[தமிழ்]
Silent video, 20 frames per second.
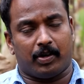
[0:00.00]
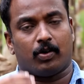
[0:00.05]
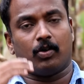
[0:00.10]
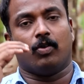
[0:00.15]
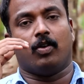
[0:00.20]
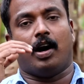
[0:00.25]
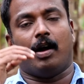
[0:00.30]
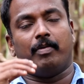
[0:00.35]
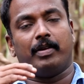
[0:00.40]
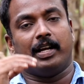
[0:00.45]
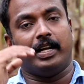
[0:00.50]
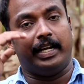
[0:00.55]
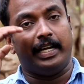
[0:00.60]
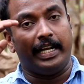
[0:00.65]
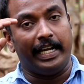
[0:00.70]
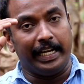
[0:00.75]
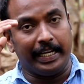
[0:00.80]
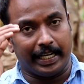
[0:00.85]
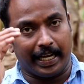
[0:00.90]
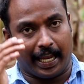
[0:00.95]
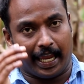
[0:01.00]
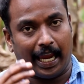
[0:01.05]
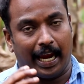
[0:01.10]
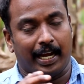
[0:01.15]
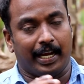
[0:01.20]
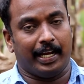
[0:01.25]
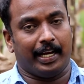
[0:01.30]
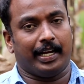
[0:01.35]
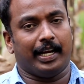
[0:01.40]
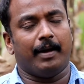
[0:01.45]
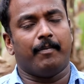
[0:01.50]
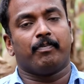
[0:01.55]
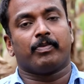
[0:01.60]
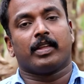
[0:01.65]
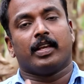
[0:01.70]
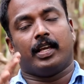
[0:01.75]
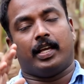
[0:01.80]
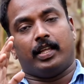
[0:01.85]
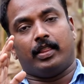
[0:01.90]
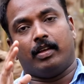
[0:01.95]
பண்ணணும் அப்படின்னு நீங்கள் கேட்டிங்கன்னா
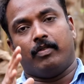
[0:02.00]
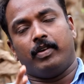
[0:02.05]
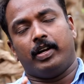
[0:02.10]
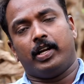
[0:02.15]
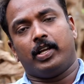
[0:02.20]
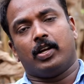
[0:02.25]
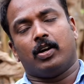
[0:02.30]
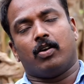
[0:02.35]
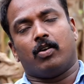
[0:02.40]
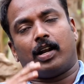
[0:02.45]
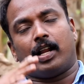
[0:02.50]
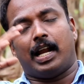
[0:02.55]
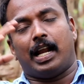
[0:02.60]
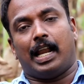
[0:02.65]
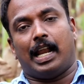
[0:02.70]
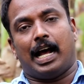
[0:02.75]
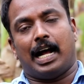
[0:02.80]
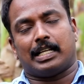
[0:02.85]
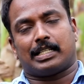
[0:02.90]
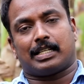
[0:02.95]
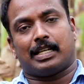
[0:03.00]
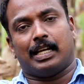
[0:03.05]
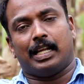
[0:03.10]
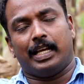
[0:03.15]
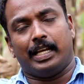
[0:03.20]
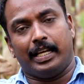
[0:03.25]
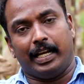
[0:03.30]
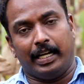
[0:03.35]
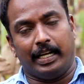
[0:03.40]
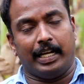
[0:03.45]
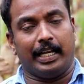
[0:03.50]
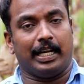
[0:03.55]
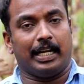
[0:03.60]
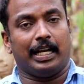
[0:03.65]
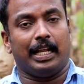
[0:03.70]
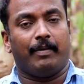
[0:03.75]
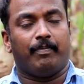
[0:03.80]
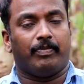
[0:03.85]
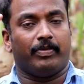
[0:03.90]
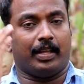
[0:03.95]
இந்த வீடியோவோட லாஸ்ட்டில்
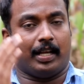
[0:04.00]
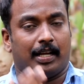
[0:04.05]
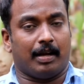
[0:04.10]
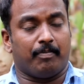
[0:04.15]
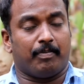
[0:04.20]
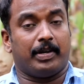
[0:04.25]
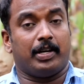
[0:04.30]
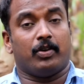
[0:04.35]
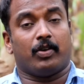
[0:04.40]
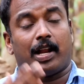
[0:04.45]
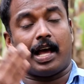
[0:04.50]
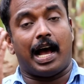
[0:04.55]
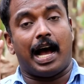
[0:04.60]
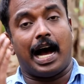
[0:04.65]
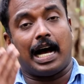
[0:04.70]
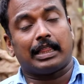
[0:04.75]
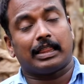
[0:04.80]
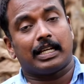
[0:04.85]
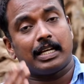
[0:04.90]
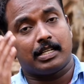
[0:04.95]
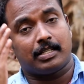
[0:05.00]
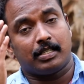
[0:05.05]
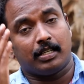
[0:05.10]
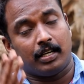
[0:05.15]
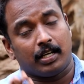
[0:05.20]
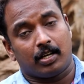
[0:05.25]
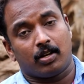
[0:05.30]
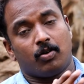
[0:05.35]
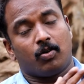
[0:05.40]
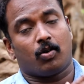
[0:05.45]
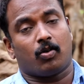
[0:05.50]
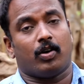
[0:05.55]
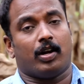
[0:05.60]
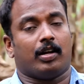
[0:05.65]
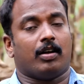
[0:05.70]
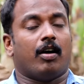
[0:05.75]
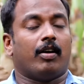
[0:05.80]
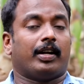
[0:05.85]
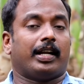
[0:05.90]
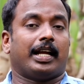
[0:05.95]
எண்டிங்கில் இந்த கம்பெனியோட ஆத்தரைஸ்டு
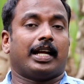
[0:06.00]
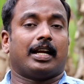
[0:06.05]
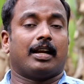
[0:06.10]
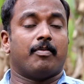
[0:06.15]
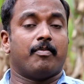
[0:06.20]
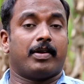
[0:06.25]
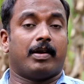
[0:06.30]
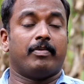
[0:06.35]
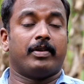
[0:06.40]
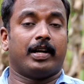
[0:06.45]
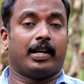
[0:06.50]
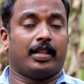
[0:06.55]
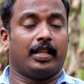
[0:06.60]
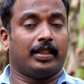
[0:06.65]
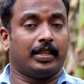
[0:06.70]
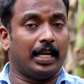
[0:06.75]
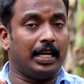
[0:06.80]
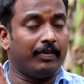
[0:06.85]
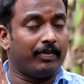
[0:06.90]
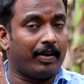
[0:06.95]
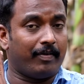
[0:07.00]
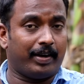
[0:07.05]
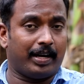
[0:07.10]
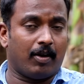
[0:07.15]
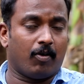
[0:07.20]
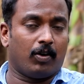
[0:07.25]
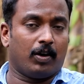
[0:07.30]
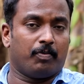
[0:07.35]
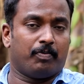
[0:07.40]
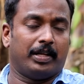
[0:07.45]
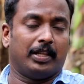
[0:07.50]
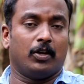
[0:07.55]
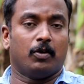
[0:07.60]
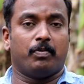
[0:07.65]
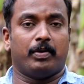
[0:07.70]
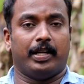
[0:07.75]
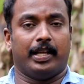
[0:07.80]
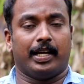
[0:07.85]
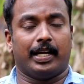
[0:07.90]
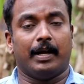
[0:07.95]
ரிக்ரூட்டரோட காண்டாக்ட் நம்பர் அப்படின்றது தெளிவாகவே நான் உங்களுக்கு
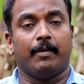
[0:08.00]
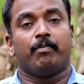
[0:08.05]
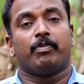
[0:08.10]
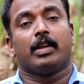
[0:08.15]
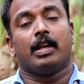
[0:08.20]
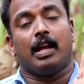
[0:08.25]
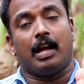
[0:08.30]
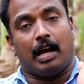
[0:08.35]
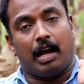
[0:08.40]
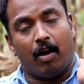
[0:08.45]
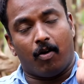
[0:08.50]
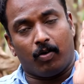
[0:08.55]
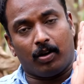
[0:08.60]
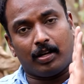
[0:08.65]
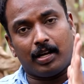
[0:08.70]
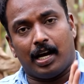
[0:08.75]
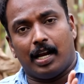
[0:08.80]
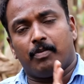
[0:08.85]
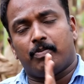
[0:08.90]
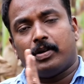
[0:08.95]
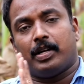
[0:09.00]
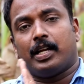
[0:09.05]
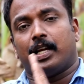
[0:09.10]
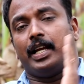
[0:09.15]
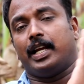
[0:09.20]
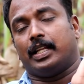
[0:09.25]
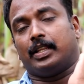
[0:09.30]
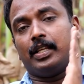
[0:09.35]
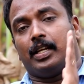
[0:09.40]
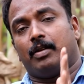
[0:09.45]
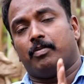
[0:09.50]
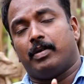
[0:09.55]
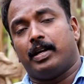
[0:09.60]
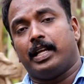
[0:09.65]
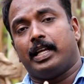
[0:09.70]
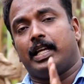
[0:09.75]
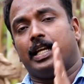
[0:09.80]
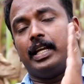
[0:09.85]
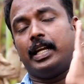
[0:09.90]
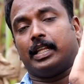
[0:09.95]
பதிவு பண்ணியிருக்கேன் அவங்களுக்கு கால் பண்ணுங்கள் எத்தனை
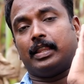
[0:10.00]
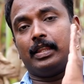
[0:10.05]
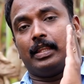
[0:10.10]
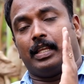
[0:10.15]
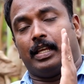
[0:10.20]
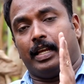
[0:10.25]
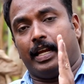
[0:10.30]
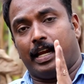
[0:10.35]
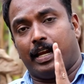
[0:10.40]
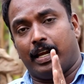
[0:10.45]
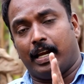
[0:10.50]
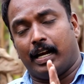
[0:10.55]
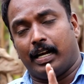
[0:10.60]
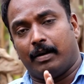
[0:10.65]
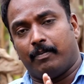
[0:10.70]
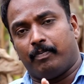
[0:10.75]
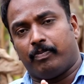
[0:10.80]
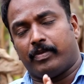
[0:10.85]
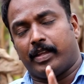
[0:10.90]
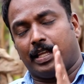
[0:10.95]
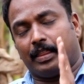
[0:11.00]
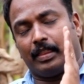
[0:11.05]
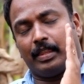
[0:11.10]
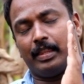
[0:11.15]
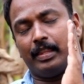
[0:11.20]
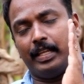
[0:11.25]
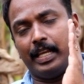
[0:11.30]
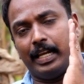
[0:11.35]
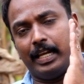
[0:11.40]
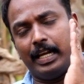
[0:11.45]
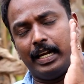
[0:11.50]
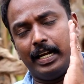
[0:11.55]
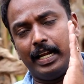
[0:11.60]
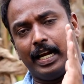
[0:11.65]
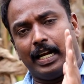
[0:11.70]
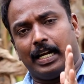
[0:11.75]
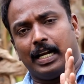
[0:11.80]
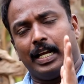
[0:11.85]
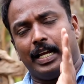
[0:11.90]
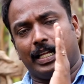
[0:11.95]
மணிக்கு எத்த என்ன எத் என்ன
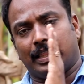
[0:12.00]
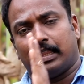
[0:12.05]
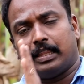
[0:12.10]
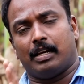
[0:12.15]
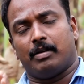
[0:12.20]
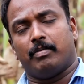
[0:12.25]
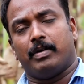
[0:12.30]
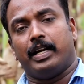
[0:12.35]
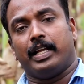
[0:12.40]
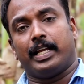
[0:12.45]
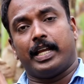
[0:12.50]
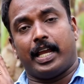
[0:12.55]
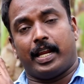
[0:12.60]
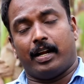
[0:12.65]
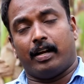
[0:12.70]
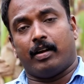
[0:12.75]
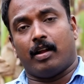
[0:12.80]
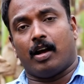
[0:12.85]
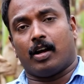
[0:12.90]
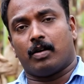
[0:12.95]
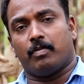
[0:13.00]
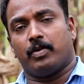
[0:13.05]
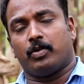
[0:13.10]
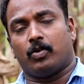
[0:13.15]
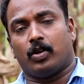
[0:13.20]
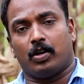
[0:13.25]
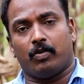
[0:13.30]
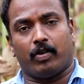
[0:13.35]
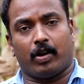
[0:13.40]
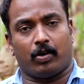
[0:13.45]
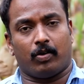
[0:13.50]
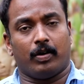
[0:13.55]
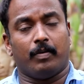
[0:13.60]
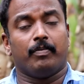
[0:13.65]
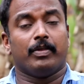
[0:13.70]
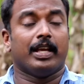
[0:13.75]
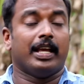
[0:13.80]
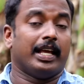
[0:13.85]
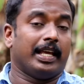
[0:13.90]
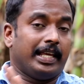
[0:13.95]
டேட்டில் எத்தனை மணிக்கு என்ன டாக்குமெண்ட்டோட
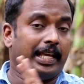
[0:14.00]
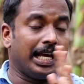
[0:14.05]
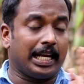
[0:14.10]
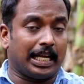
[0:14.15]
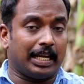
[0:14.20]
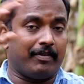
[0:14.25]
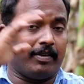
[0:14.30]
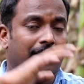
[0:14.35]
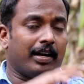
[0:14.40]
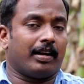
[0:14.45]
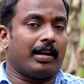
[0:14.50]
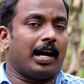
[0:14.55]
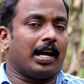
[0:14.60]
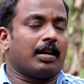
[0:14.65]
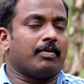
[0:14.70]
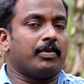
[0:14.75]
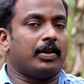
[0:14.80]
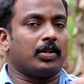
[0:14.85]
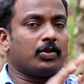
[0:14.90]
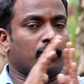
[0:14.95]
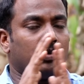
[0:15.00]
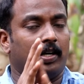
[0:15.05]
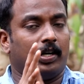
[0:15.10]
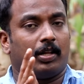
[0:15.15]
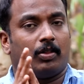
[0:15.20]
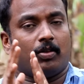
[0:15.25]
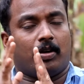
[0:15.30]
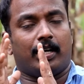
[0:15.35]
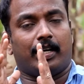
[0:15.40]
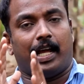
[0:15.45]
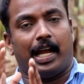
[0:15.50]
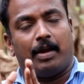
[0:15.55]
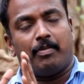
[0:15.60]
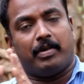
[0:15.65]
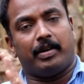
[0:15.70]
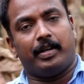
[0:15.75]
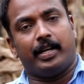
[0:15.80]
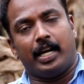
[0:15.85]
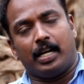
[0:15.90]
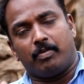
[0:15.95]
வரணும் ஏற்கனவே நான் டாக்குமெண்ட்டை சொல்லிட்டதில்
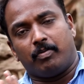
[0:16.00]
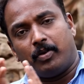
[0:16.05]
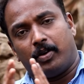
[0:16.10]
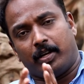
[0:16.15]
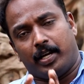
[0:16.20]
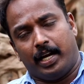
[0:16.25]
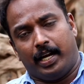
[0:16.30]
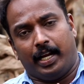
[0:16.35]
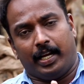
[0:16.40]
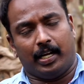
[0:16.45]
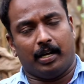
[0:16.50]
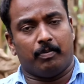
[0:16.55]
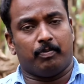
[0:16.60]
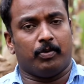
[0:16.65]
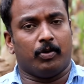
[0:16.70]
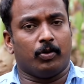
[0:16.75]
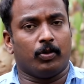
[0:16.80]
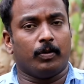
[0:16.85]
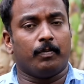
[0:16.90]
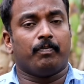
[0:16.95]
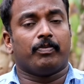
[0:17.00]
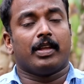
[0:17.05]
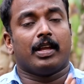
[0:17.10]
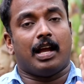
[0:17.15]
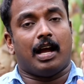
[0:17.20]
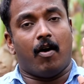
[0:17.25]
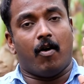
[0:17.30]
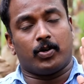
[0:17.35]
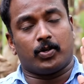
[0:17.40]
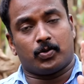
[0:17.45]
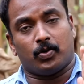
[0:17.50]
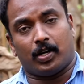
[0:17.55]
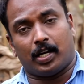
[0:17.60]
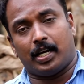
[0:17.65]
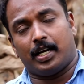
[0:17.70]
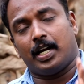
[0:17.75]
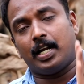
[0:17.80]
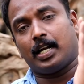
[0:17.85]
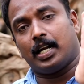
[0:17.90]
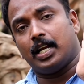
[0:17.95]
டைம் அண்ட் டேட் மட்டும் கேட்டிங்கன்னா போதும் அவங்க
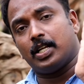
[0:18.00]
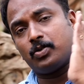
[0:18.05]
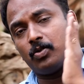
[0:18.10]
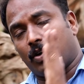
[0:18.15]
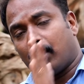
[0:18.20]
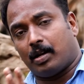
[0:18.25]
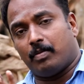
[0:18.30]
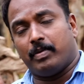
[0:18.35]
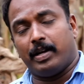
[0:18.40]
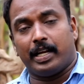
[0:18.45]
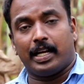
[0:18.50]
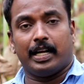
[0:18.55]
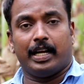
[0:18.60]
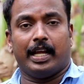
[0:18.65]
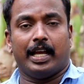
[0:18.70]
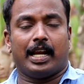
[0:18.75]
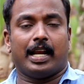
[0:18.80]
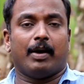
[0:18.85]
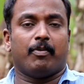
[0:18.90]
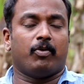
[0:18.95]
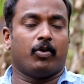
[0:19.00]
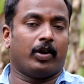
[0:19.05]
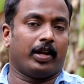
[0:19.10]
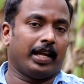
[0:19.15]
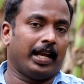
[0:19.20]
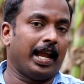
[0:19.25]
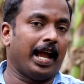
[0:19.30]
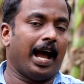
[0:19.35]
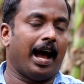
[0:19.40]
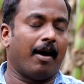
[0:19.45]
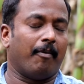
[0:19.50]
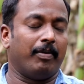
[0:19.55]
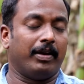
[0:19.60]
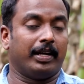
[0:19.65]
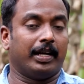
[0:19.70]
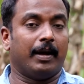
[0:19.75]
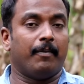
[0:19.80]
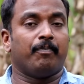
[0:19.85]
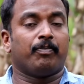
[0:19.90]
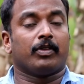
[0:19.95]
சொல்கிற டேட்டில் சொல்கிற மணிக்கு நேராக போகிறீங்க
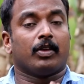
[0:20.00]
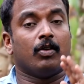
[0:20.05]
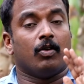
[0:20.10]
அப்படின்னா